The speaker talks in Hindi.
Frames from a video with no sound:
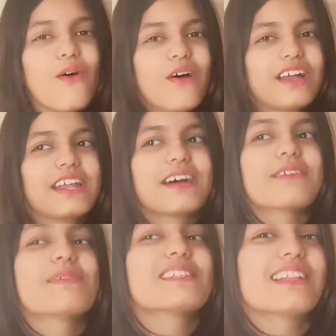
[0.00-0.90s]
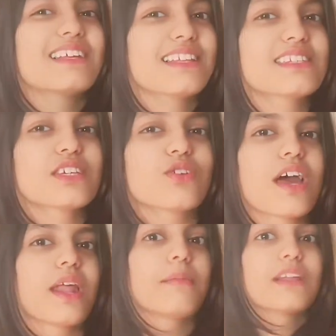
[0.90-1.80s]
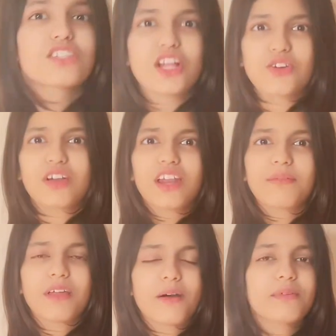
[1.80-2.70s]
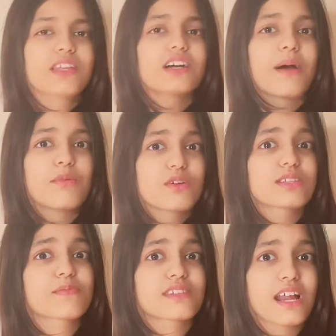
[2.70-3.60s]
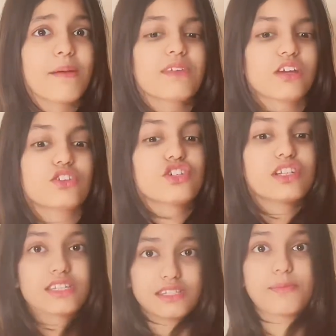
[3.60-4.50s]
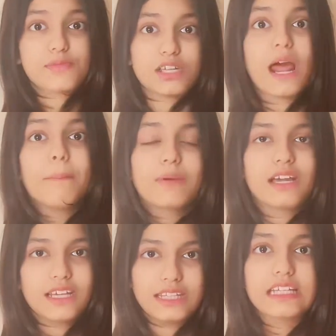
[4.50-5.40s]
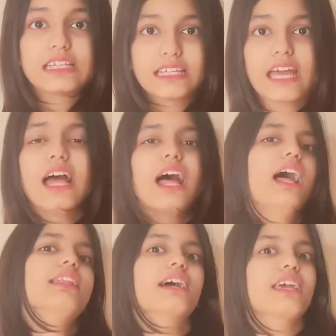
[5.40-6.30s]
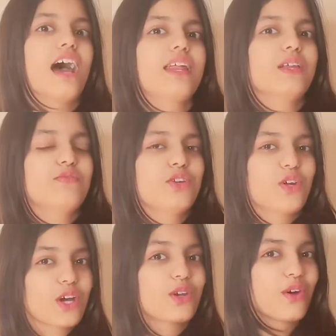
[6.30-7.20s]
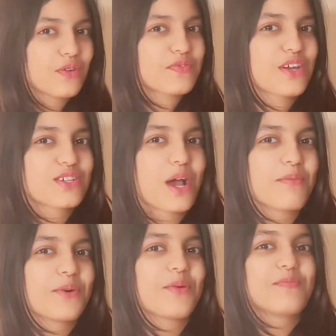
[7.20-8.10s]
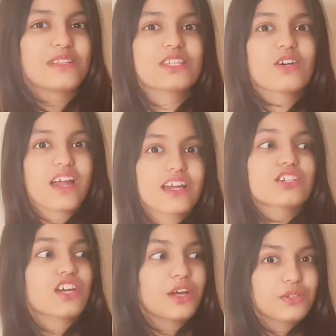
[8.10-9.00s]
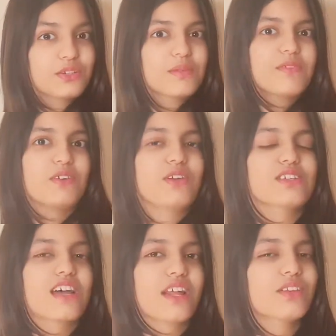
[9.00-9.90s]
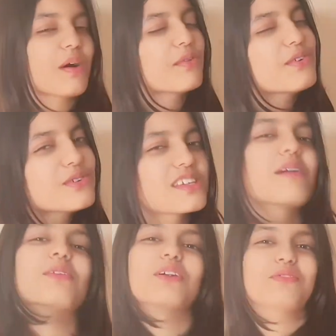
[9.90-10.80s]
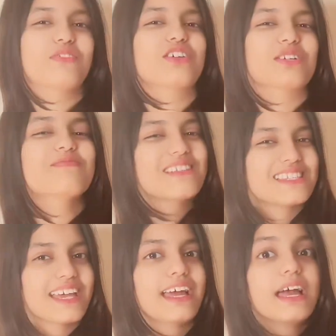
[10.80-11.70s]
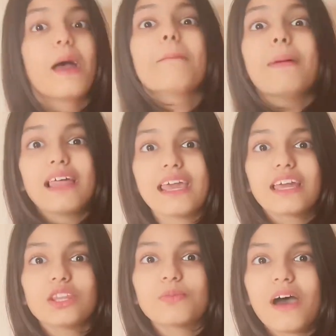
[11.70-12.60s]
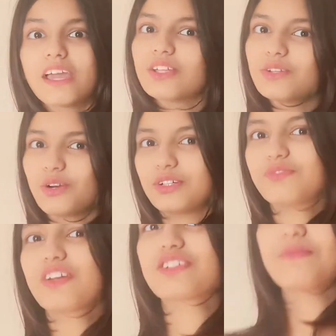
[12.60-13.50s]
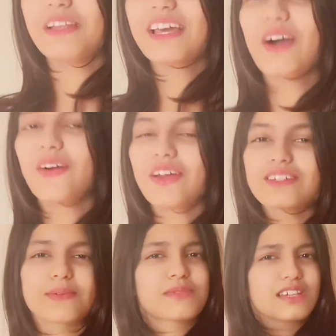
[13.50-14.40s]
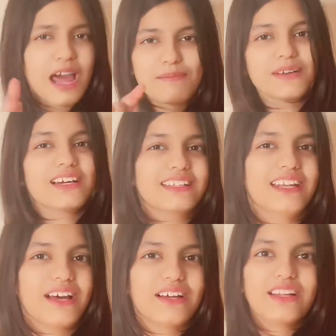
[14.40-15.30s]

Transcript: और बस जल्दी जल्दी से जो है ना मेरे चैनल को अगर अभी तक आप लोगों ने सब्सक्राइब नहीं किया तो जल्दी से सब्सक्राइब कर दें ठीक है ताकि आने वाली वीडियो का नोटिफिकेशन आप लोगों को मिल जाए और अगर शादियों की भी वीडियोज आए तो आपको उसका भी नोटिफिकेशन मिल जाए बेलाइकन दुबाएंगे दबाएंगे तो नोटिफिकेशन मिलेगा ओके और सब्सक्राइब भी कर देना